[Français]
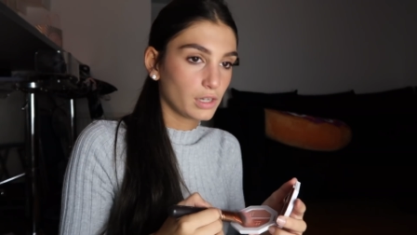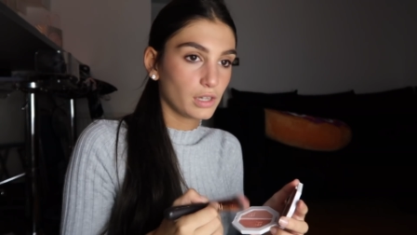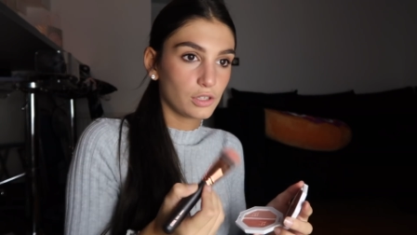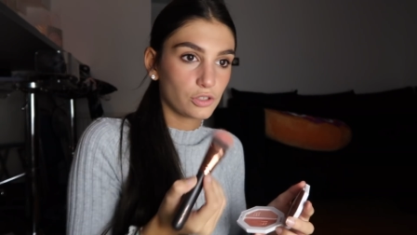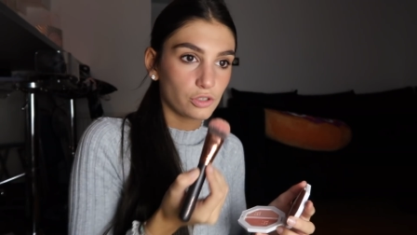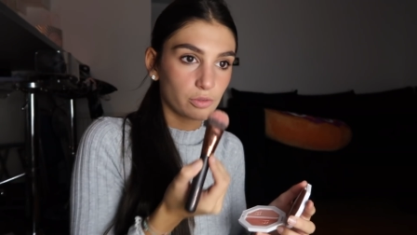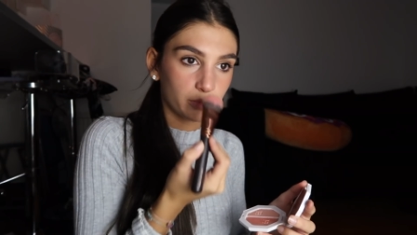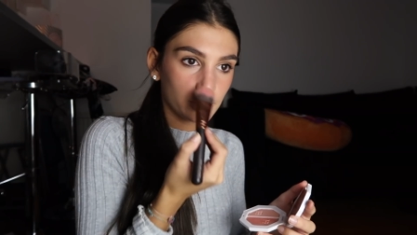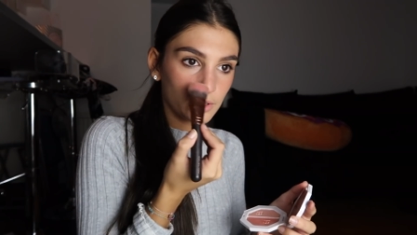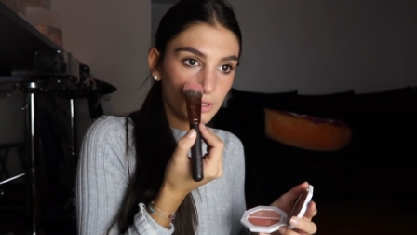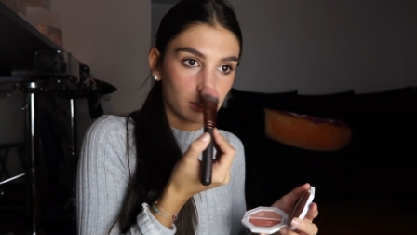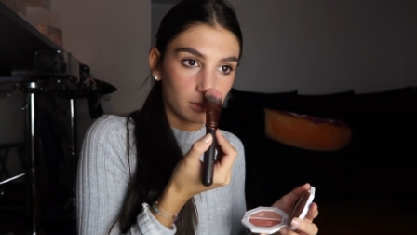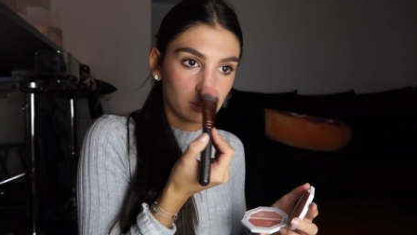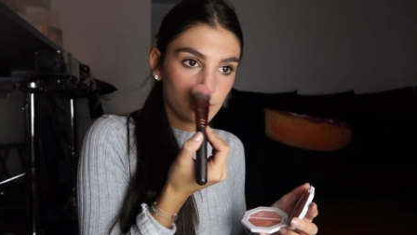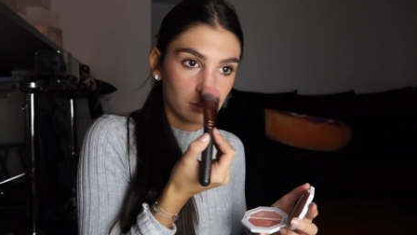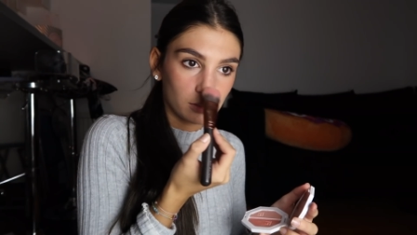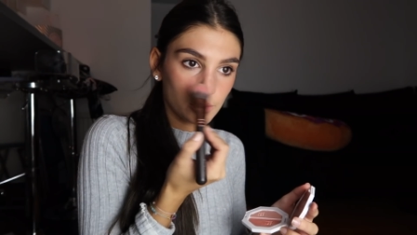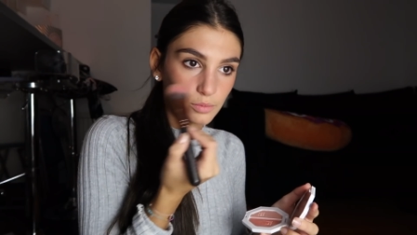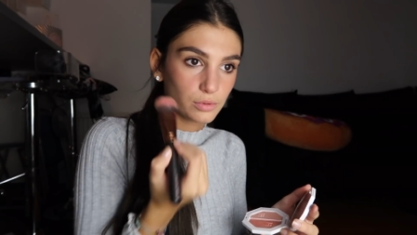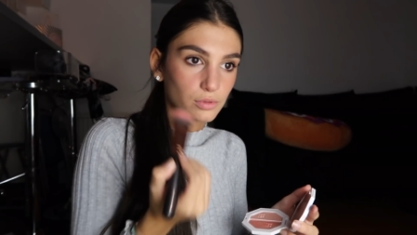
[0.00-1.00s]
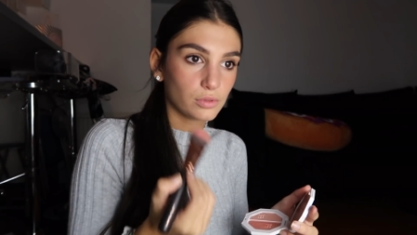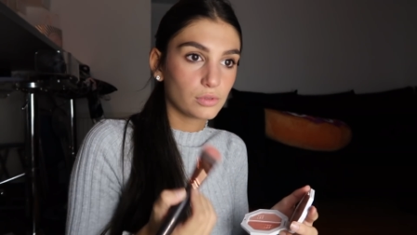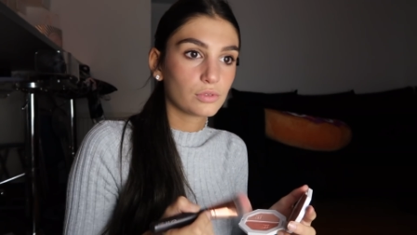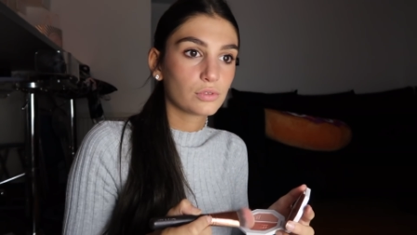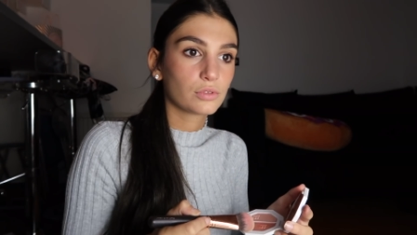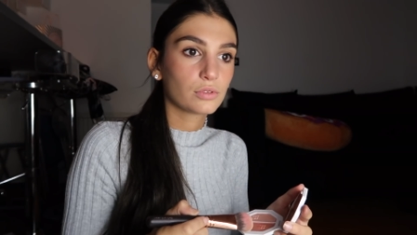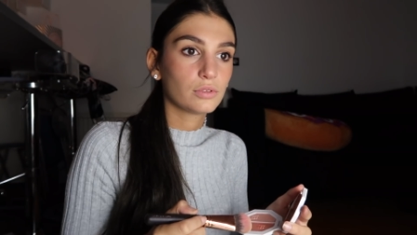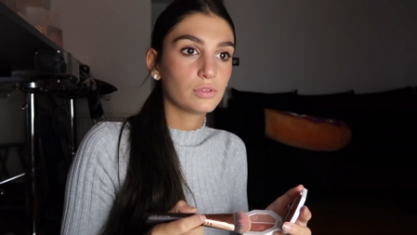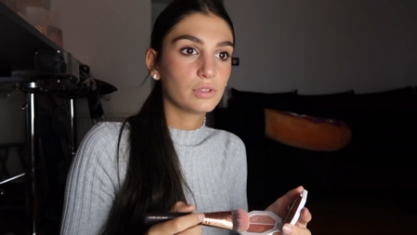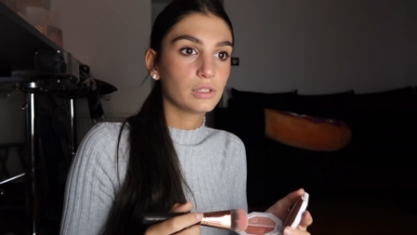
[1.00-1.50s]
Et j'en mets un peu
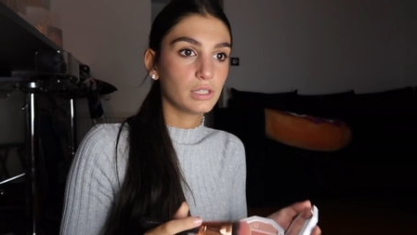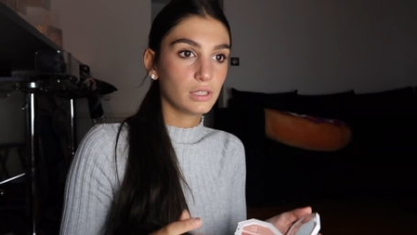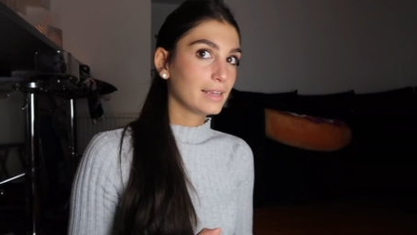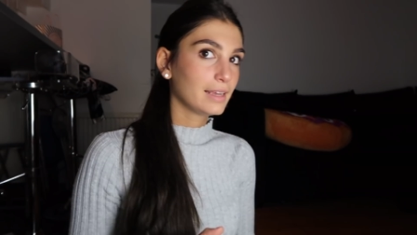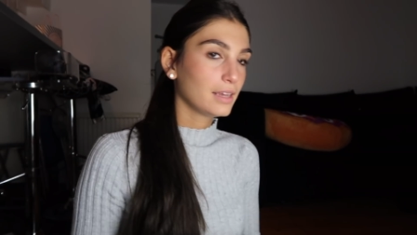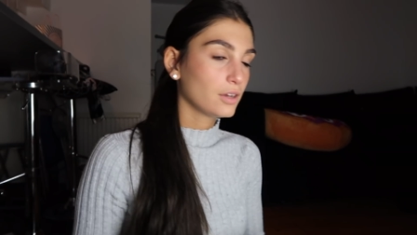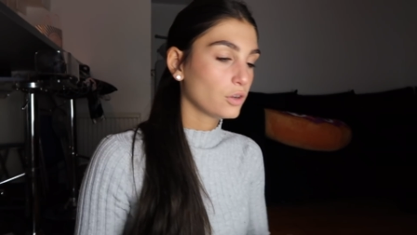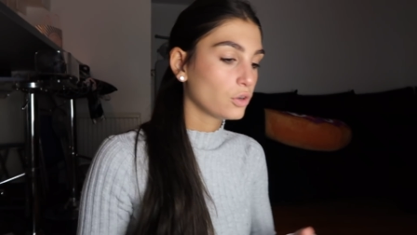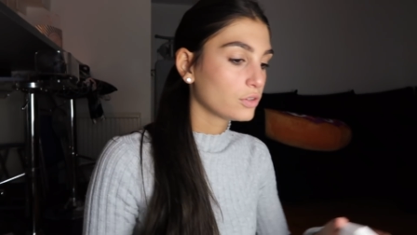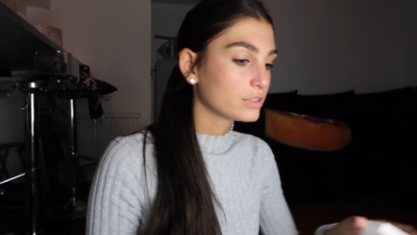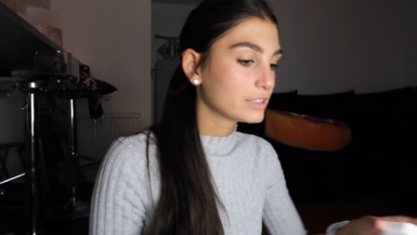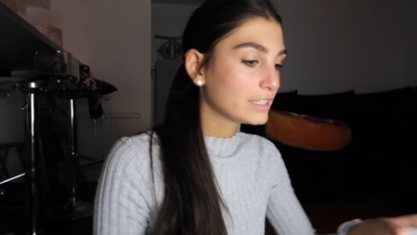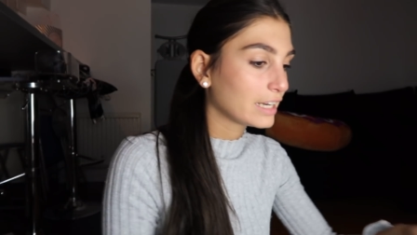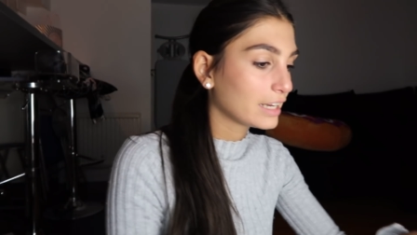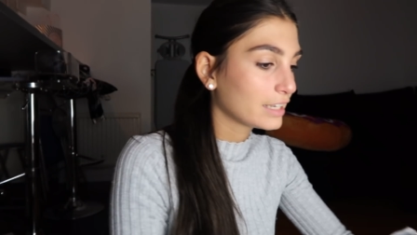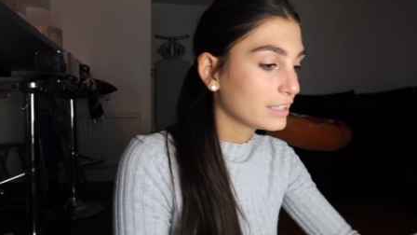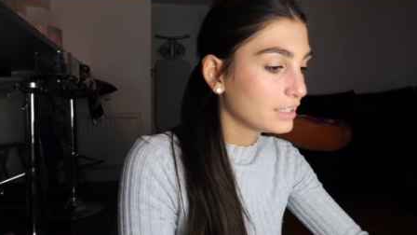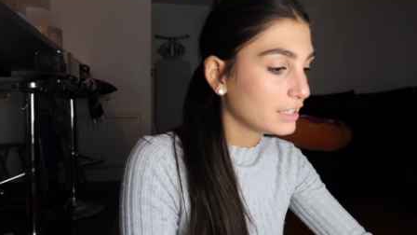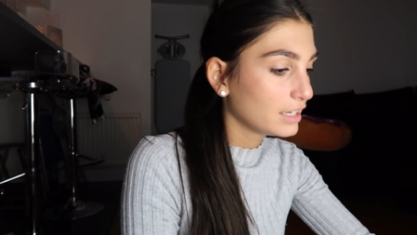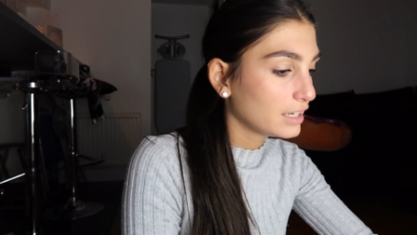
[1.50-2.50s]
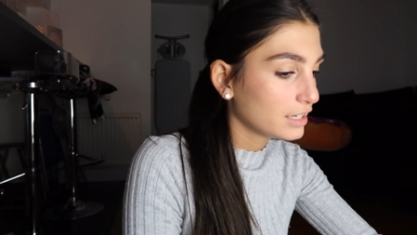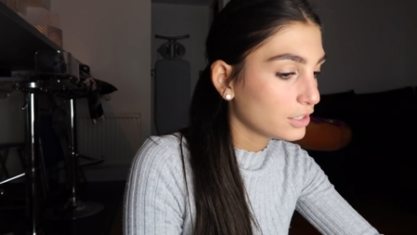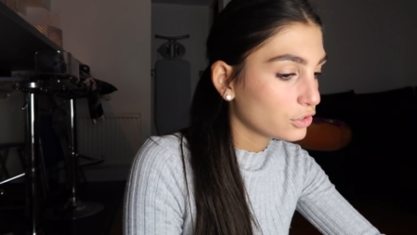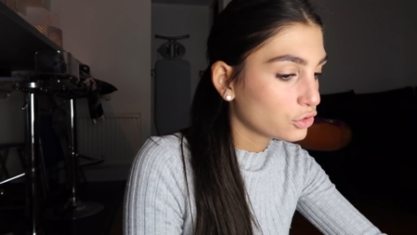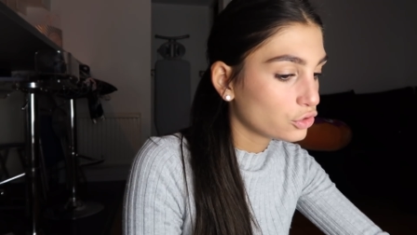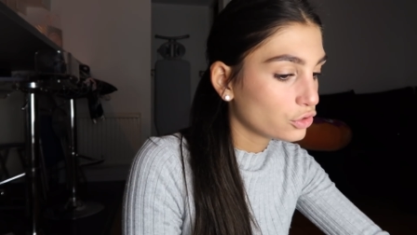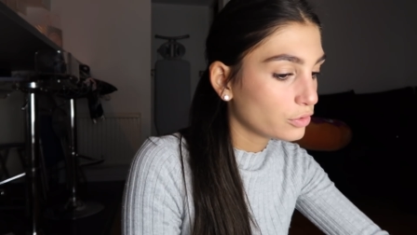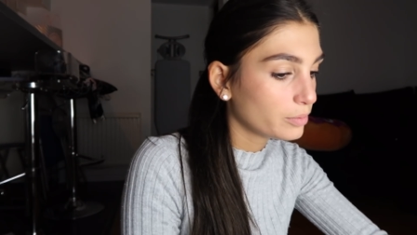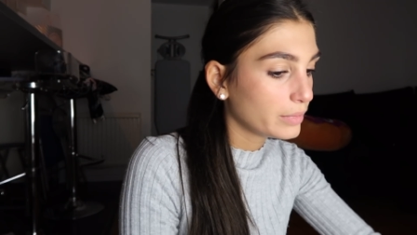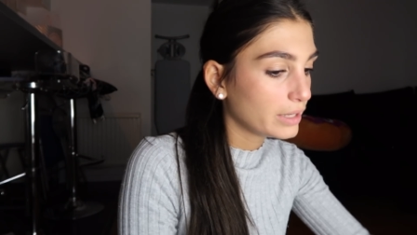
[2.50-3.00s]
sur le nez. Et en dernier,
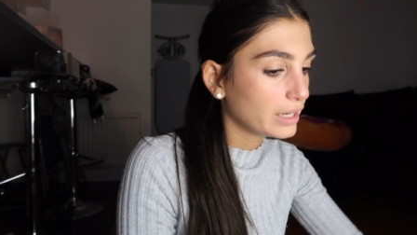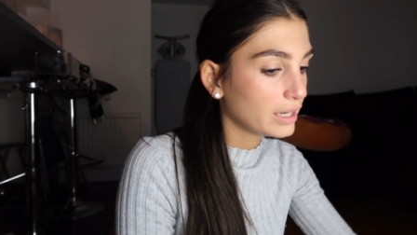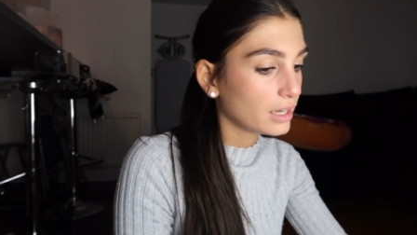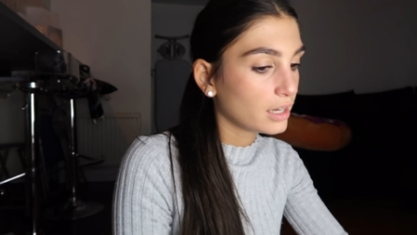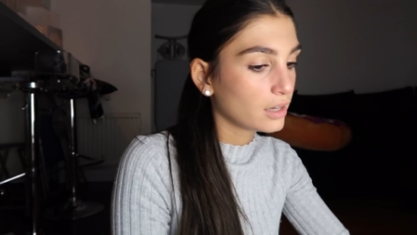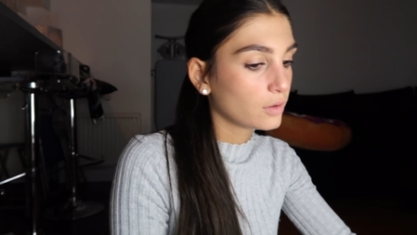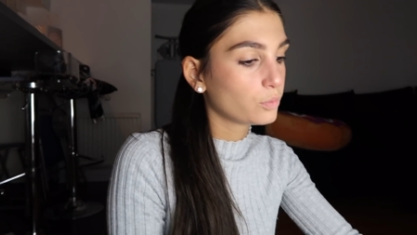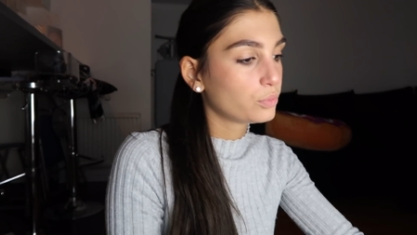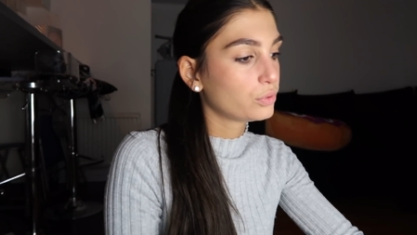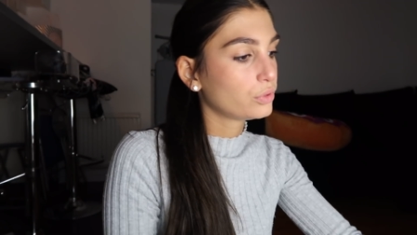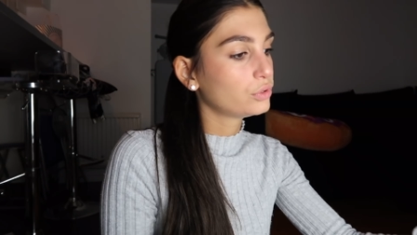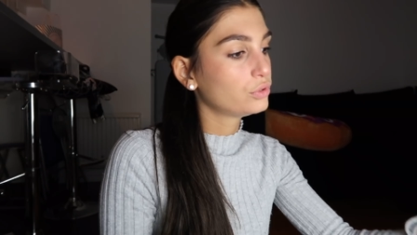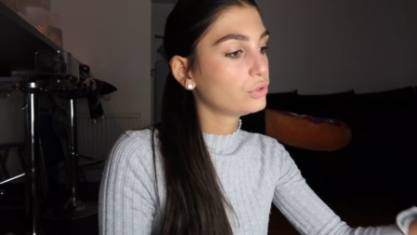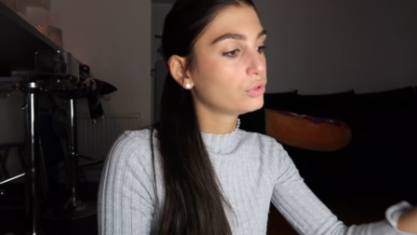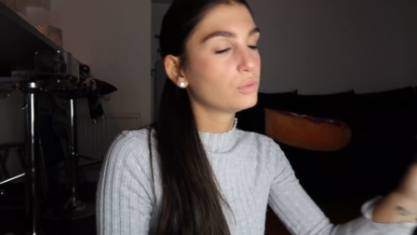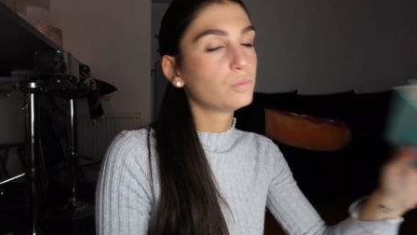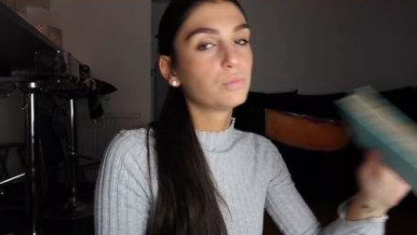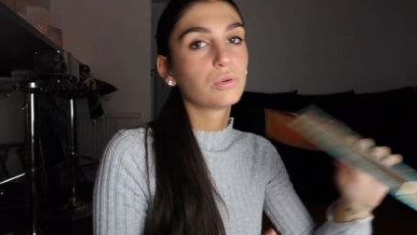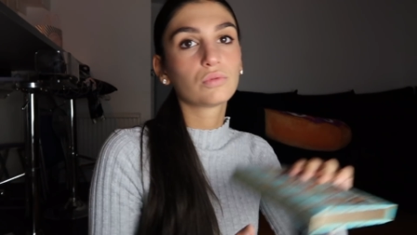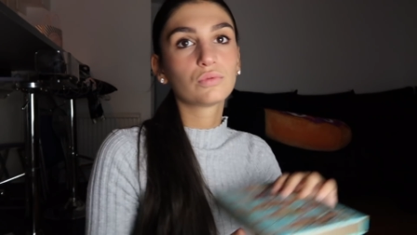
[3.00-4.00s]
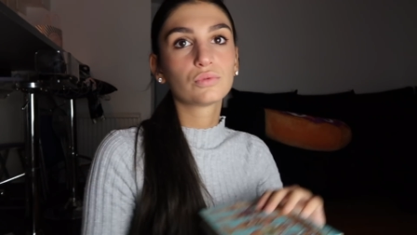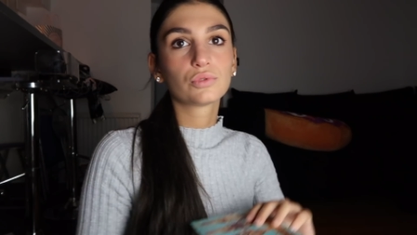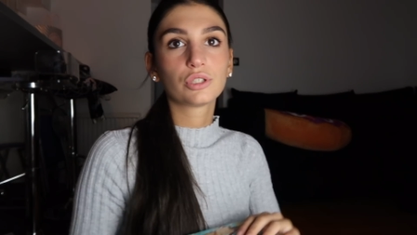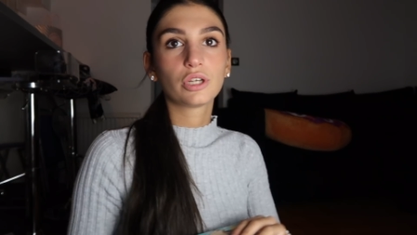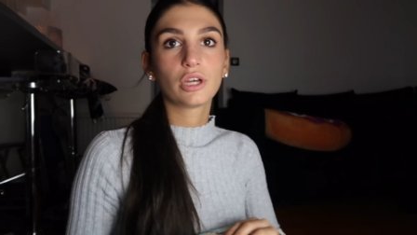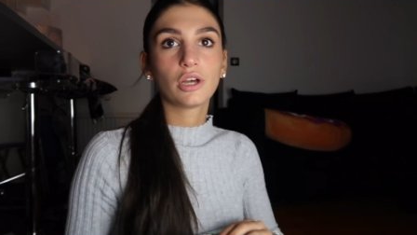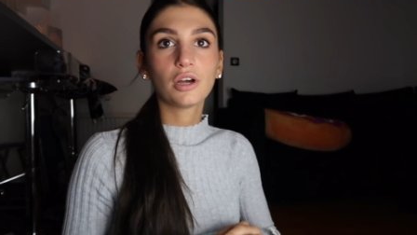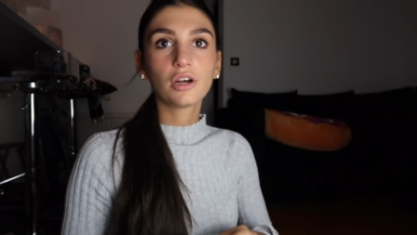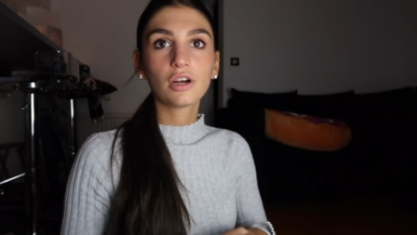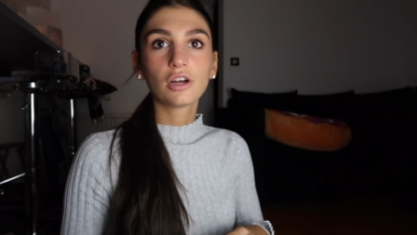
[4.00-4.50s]
je mets un peu de
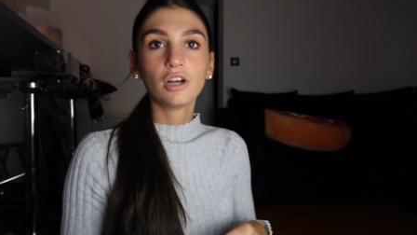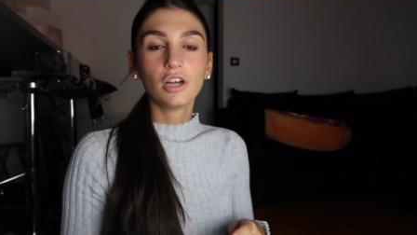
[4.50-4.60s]
bronzer.